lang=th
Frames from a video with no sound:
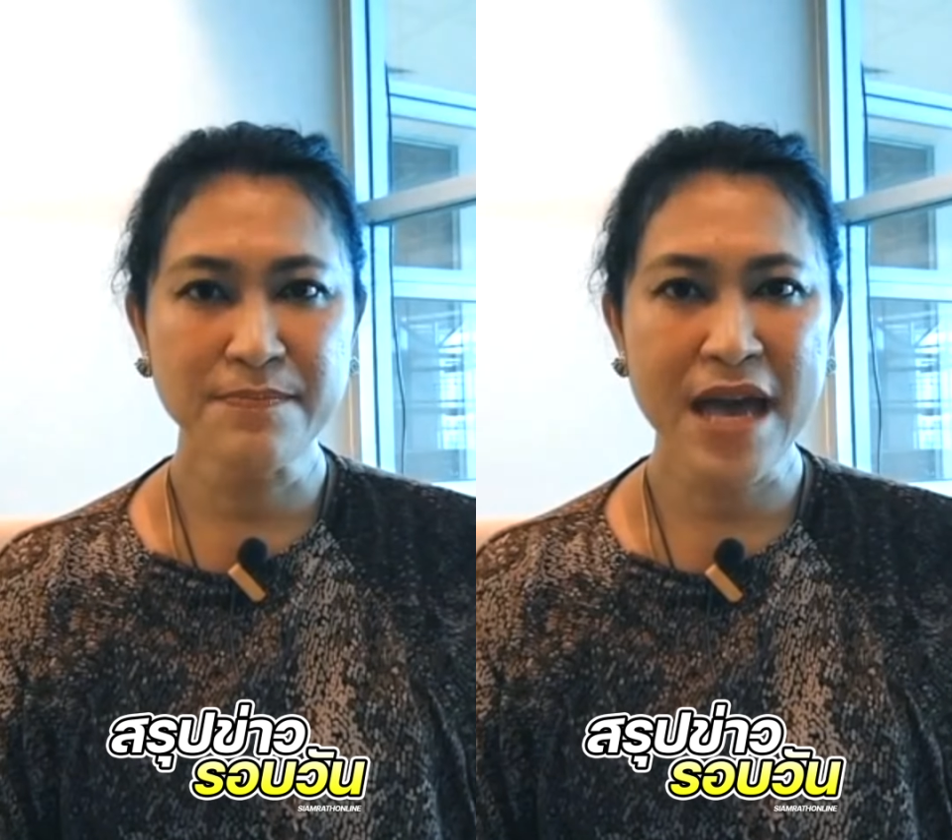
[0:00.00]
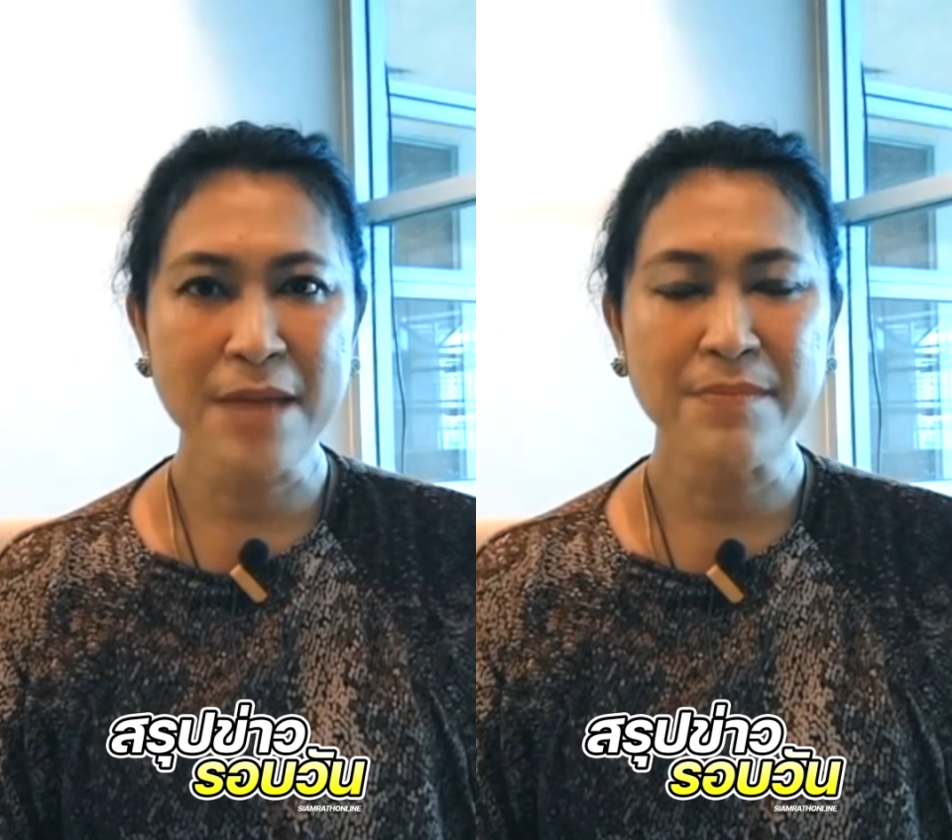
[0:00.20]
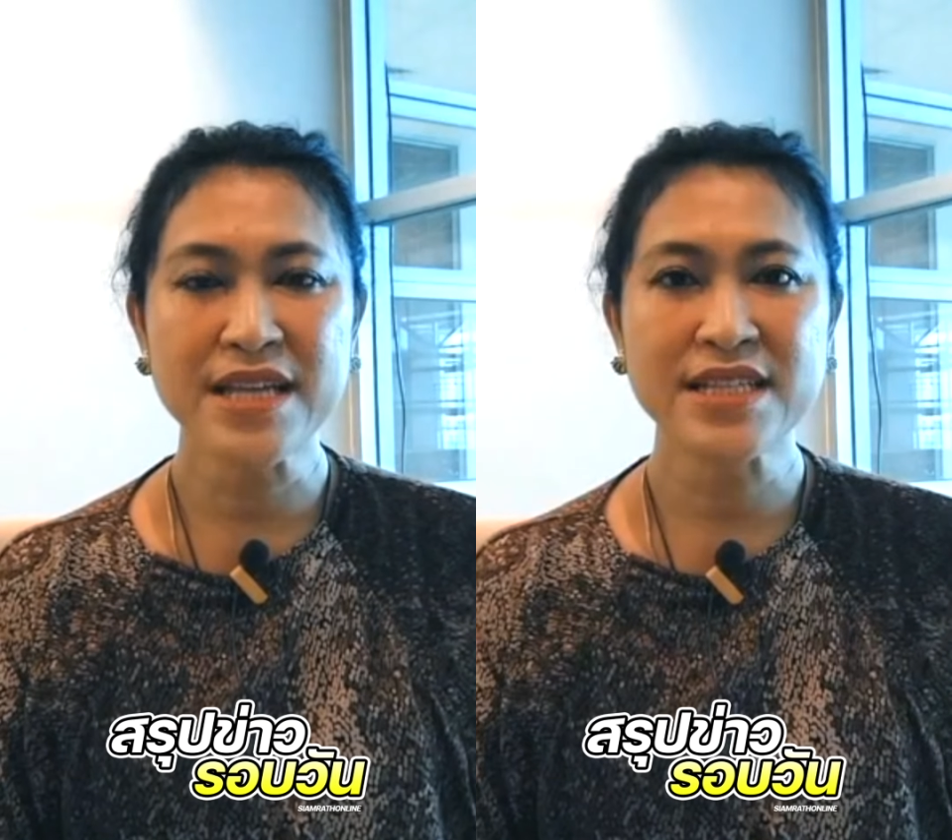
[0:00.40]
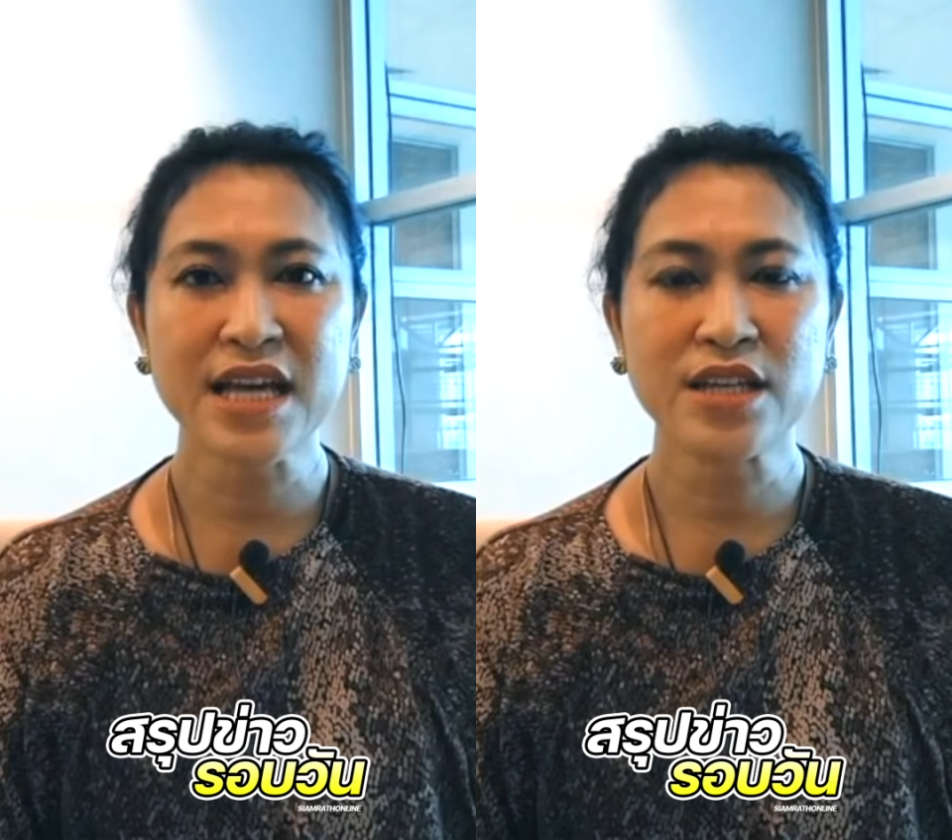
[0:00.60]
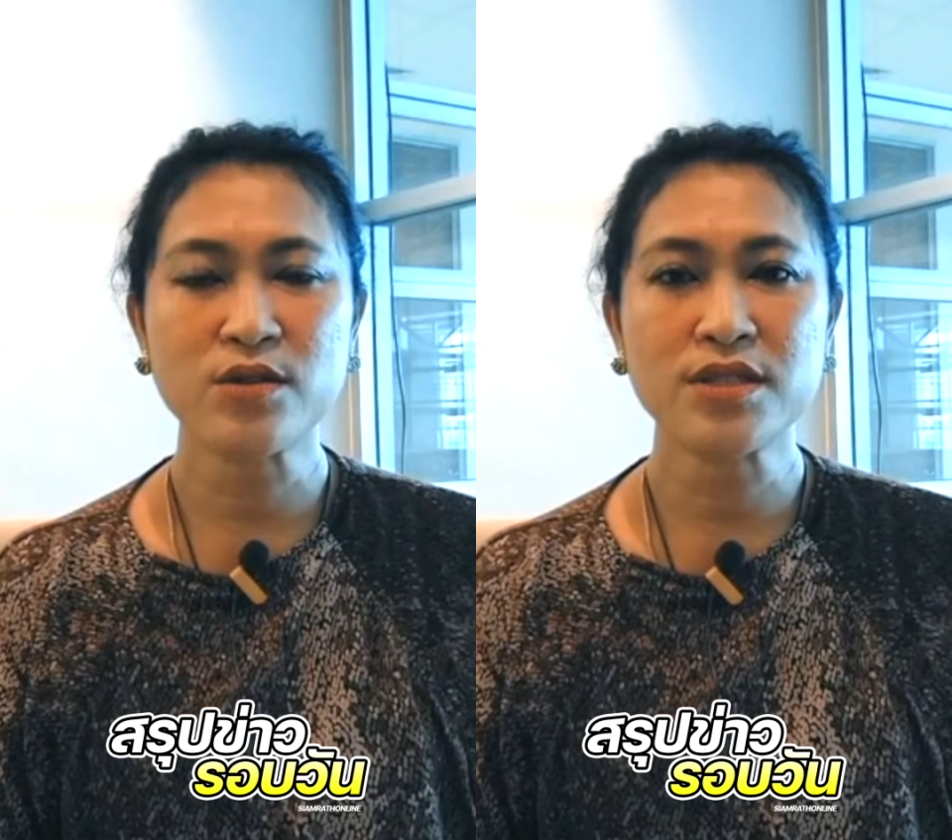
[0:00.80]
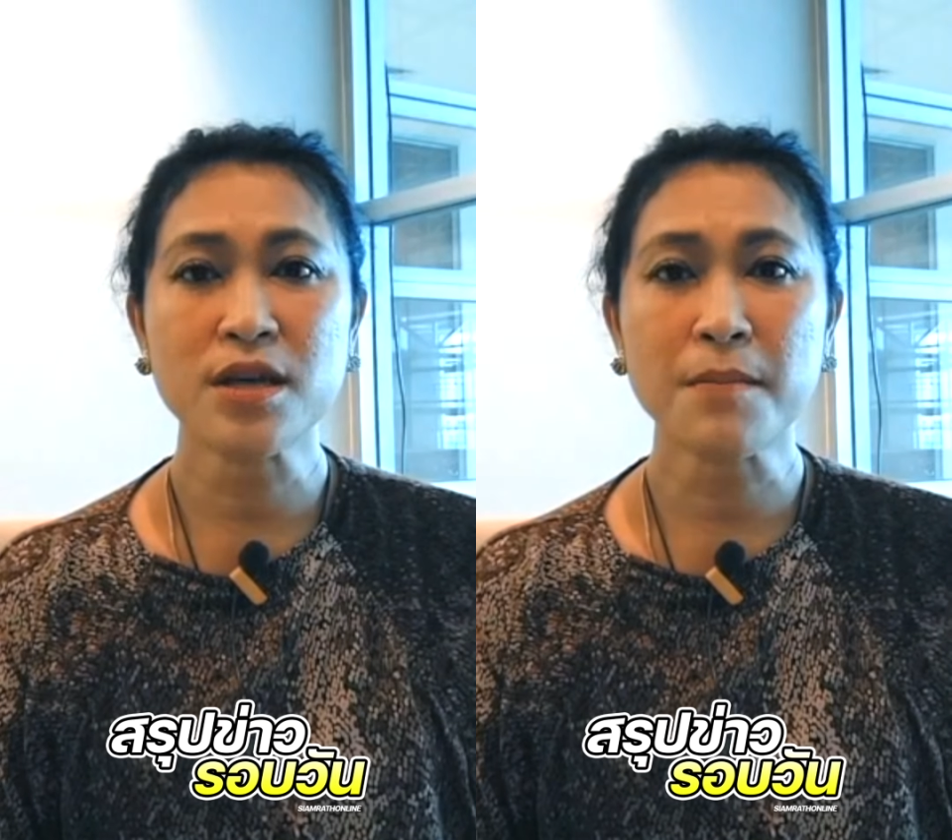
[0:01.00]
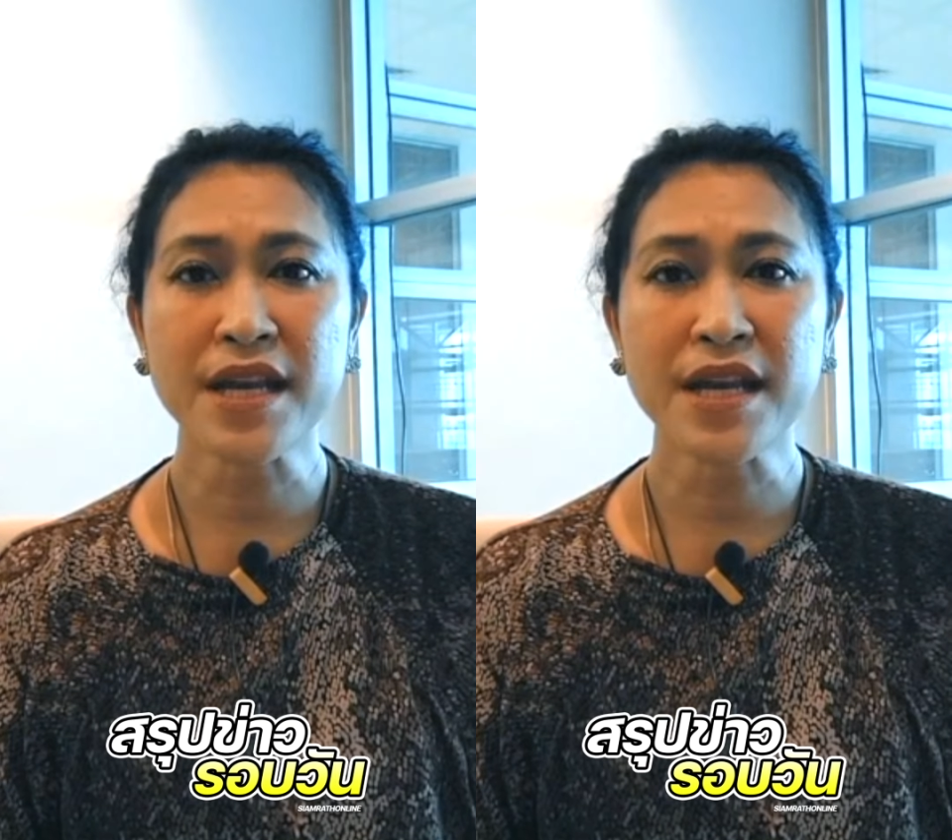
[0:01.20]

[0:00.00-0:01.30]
ที่ 28 เมษายน